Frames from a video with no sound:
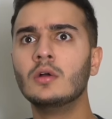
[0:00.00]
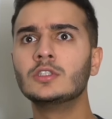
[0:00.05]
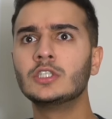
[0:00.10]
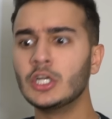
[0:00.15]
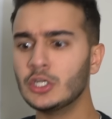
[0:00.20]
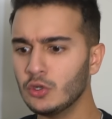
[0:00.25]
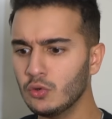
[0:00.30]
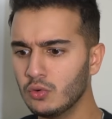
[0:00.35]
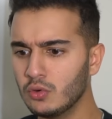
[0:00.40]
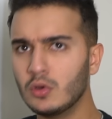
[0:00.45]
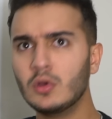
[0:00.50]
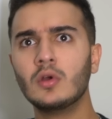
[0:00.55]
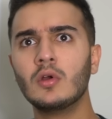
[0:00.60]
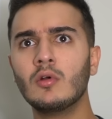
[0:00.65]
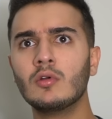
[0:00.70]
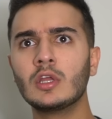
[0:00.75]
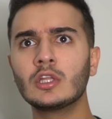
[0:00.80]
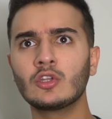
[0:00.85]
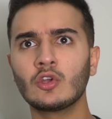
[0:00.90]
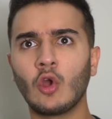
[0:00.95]
चिट्टू
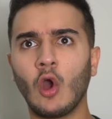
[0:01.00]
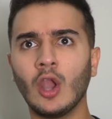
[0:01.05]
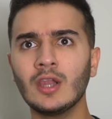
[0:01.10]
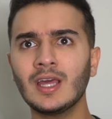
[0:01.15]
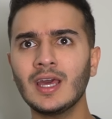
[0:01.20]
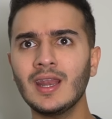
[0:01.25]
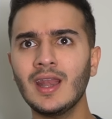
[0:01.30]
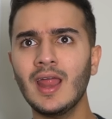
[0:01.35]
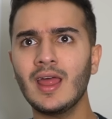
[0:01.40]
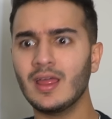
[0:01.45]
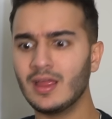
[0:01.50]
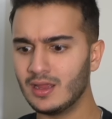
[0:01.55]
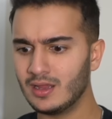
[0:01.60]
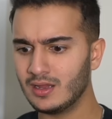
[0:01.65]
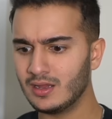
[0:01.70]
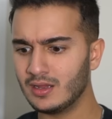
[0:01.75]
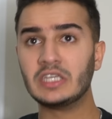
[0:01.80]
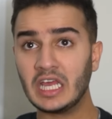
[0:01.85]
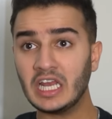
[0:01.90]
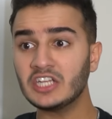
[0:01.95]
ये तो कॉल कर रहा है
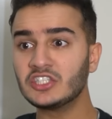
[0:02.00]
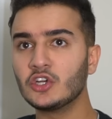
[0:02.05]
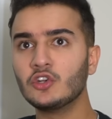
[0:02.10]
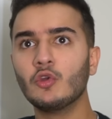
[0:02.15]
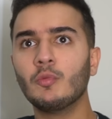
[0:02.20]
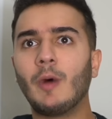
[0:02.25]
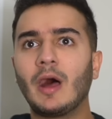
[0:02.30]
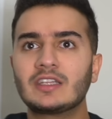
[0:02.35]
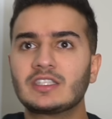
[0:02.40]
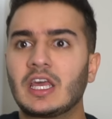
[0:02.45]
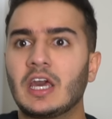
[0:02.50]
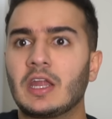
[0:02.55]
ये ले चिट्टू बात